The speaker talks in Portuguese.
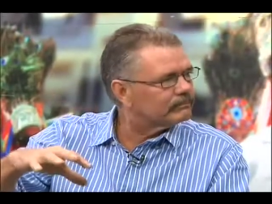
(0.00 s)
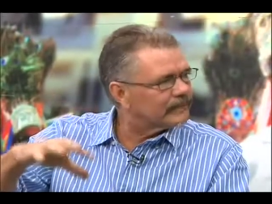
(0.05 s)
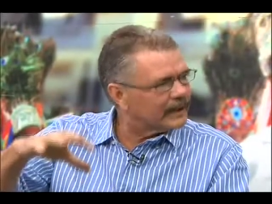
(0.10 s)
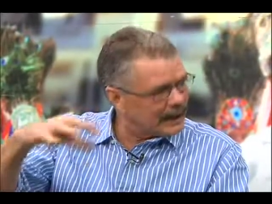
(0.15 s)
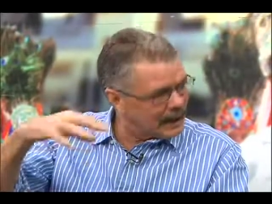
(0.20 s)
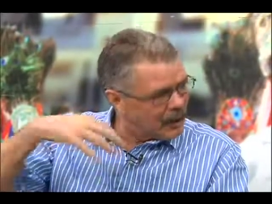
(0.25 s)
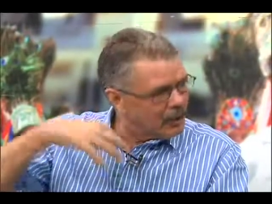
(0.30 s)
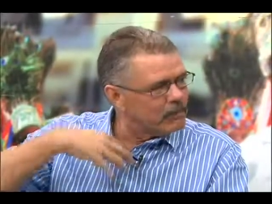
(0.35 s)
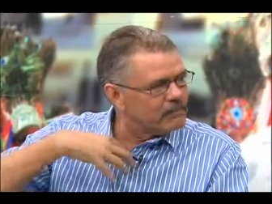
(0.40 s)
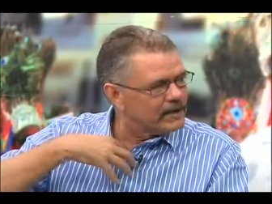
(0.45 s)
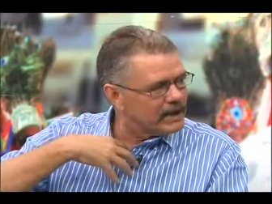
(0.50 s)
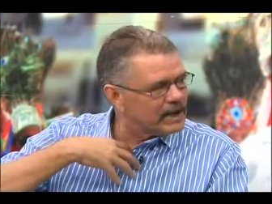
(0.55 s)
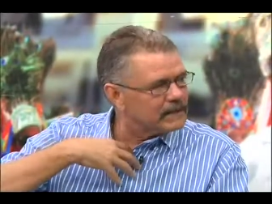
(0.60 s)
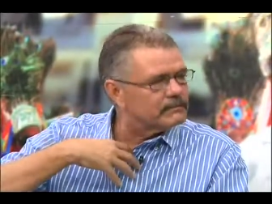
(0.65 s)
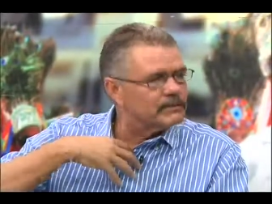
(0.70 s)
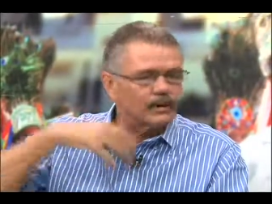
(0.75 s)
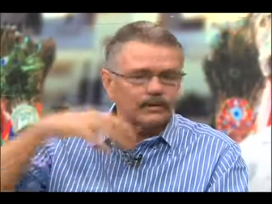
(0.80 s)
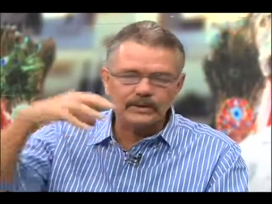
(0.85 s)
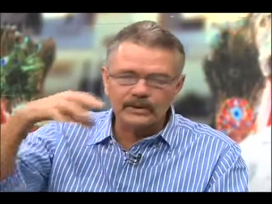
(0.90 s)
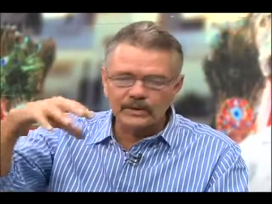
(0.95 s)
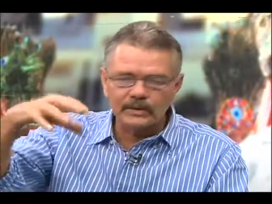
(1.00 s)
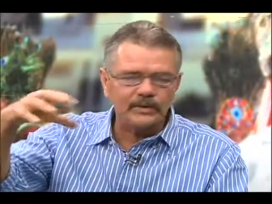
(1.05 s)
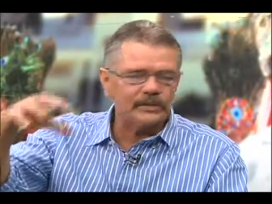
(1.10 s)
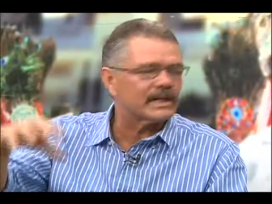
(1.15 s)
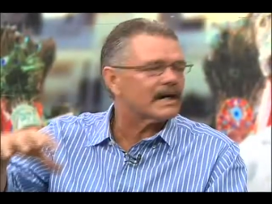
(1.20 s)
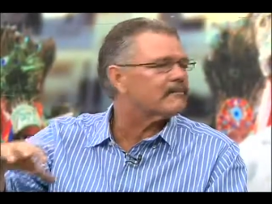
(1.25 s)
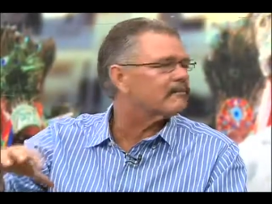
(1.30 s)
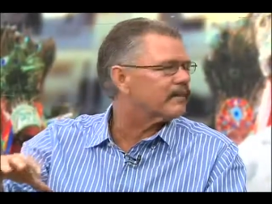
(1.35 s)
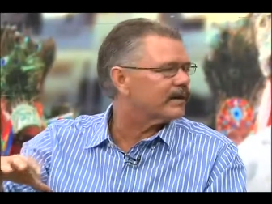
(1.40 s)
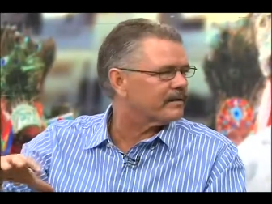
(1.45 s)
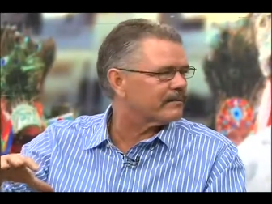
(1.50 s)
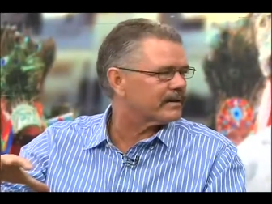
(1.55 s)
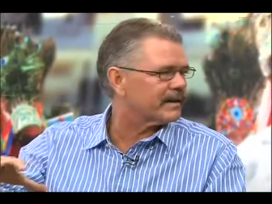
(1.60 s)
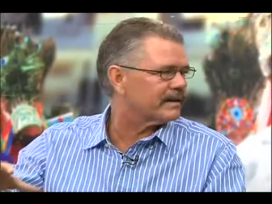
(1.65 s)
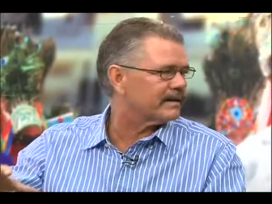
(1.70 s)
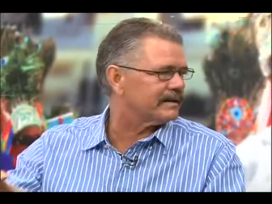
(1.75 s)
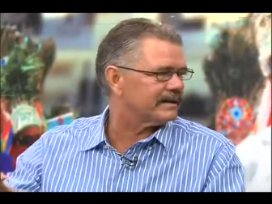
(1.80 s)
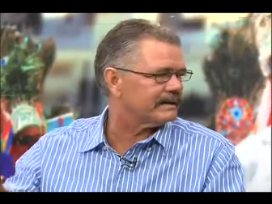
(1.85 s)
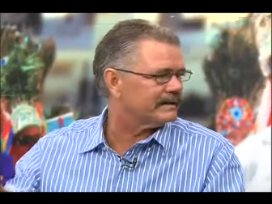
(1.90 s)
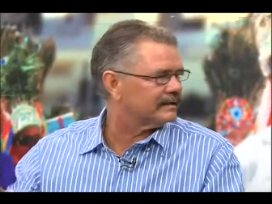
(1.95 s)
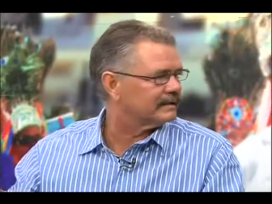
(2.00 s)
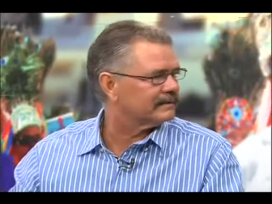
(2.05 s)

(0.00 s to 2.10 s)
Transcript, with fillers: eu mesmo eu tiro o chapéu para ele.